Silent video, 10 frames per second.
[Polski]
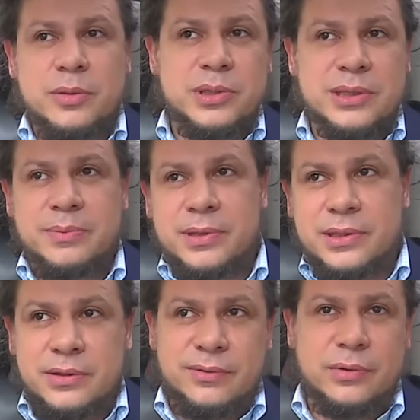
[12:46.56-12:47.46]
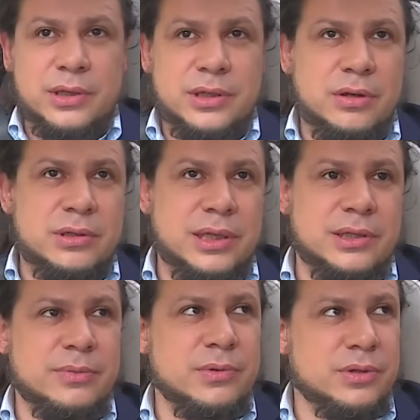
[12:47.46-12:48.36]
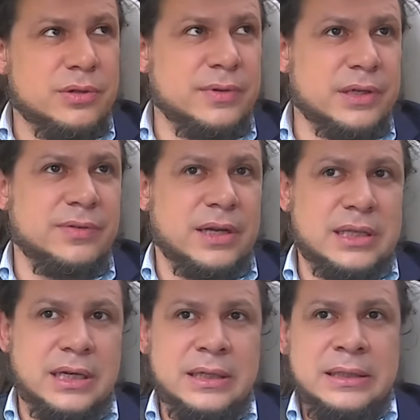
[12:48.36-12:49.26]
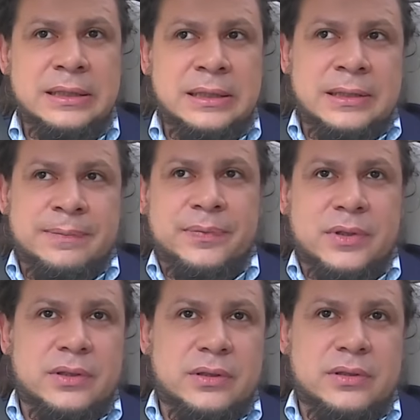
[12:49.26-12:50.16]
dobrze zaprezentowała się na ostatnich Mistrzostwach Świata. Mhm. E,